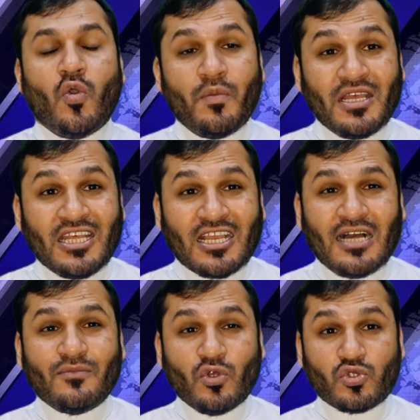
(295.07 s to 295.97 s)
उम्मीद है कि
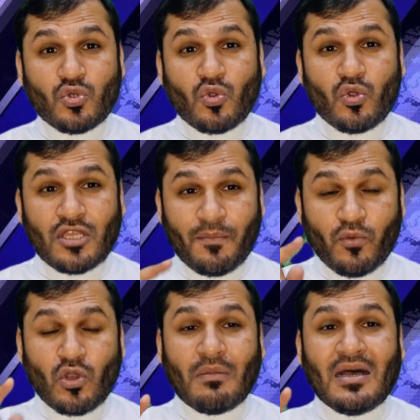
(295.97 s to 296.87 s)
आप दोस्तों को ये
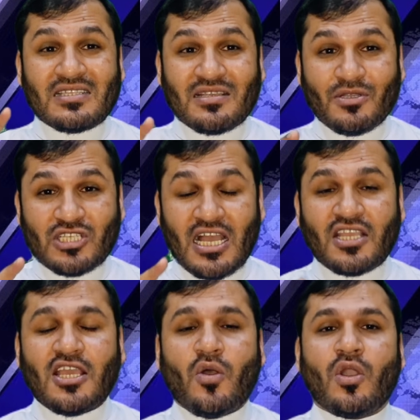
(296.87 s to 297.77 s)
पूरा बात समझ आ
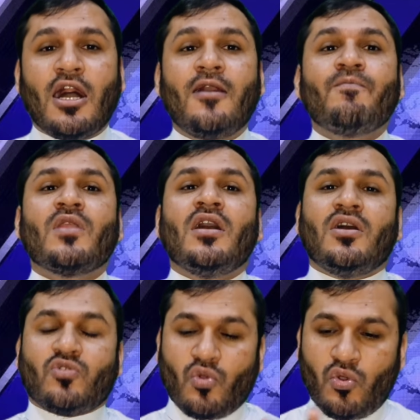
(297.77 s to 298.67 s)
गया होगा
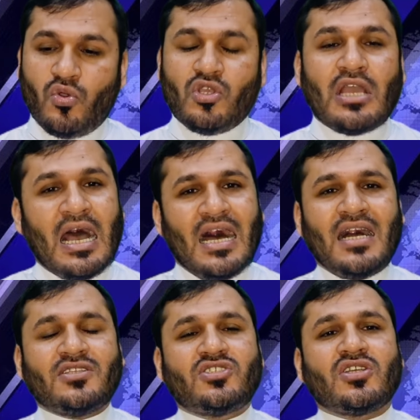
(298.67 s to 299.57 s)
तो
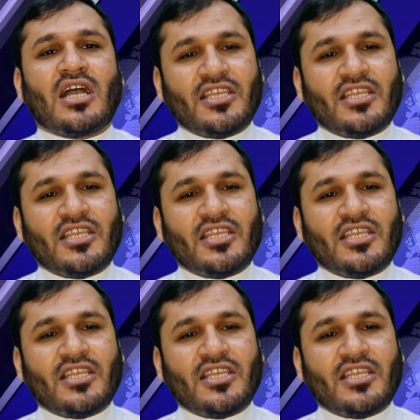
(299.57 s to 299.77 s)
आज का